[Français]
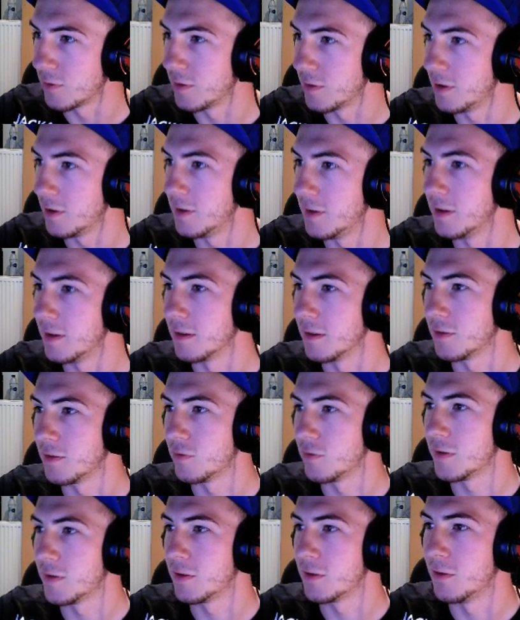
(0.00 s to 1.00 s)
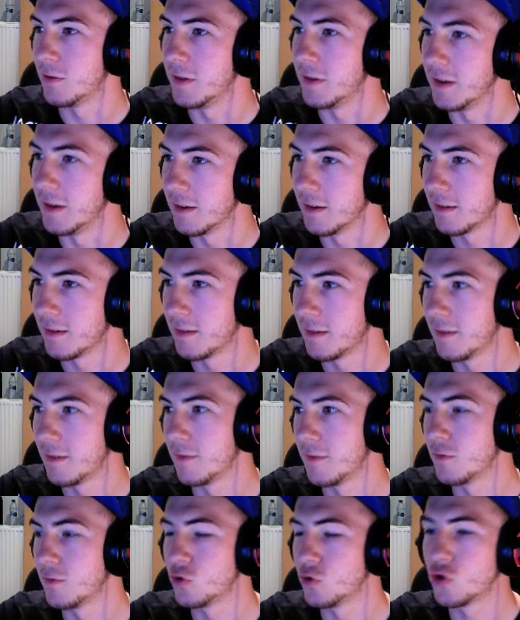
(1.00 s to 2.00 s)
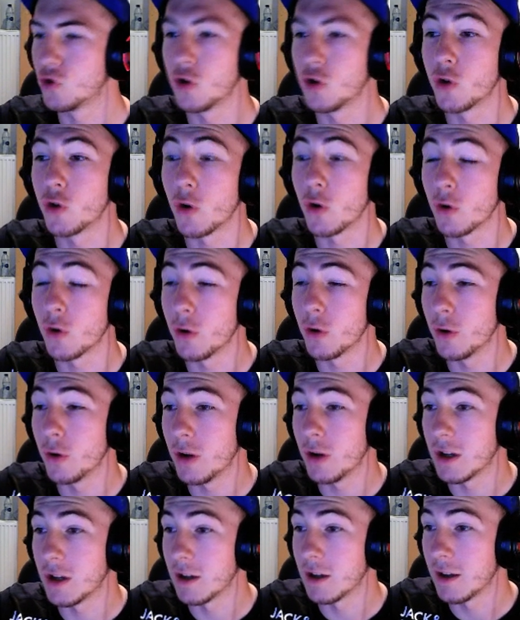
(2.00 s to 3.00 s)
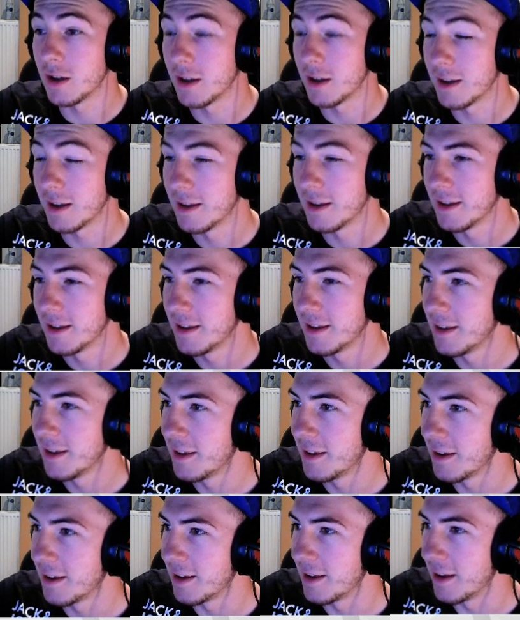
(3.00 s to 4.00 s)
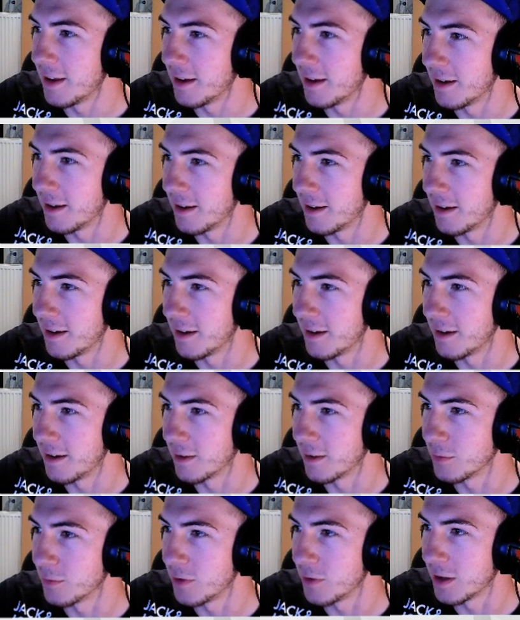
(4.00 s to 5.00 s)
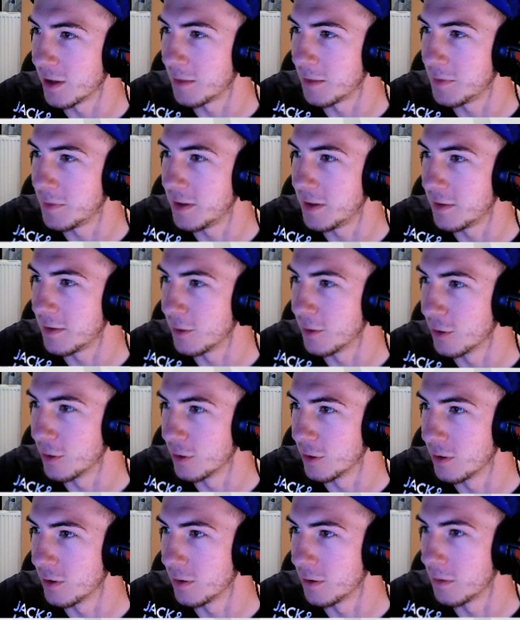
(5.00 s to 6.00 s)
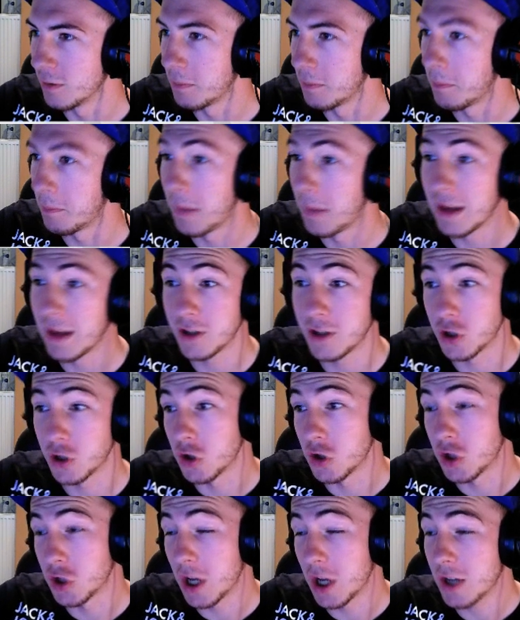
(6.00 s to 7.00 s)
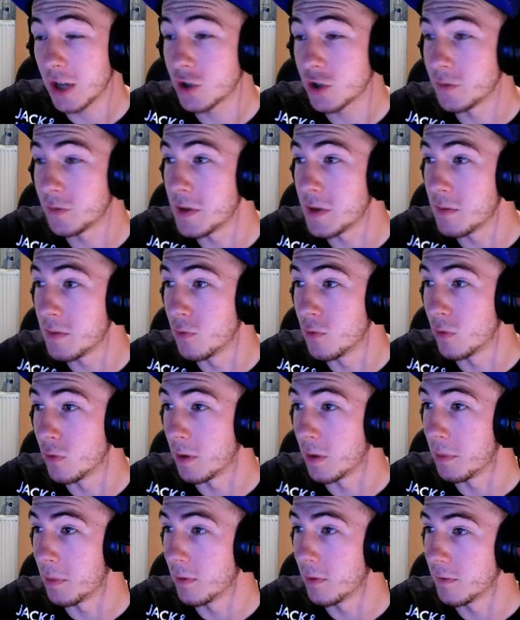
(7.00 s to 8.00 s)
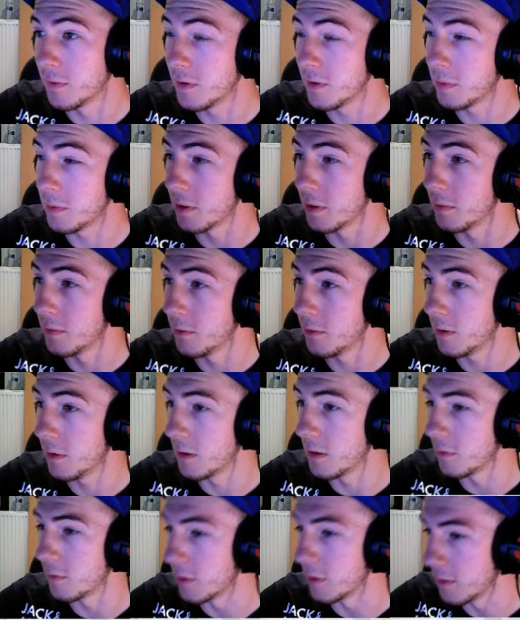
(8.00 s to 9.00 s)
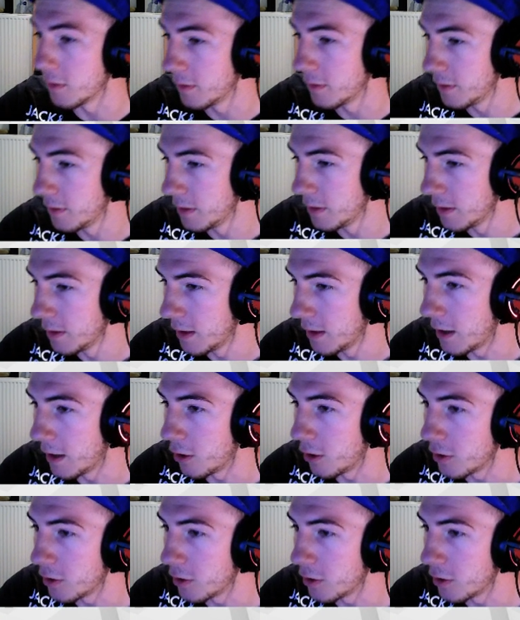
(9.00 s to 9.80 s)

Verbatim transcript: dis je vais te le dire. Juste le temps que la la, comment dire, la petite euh, page charge, mais bon, on n'a pas envie apparemment. Ah voilà. Ah oui, Alors, il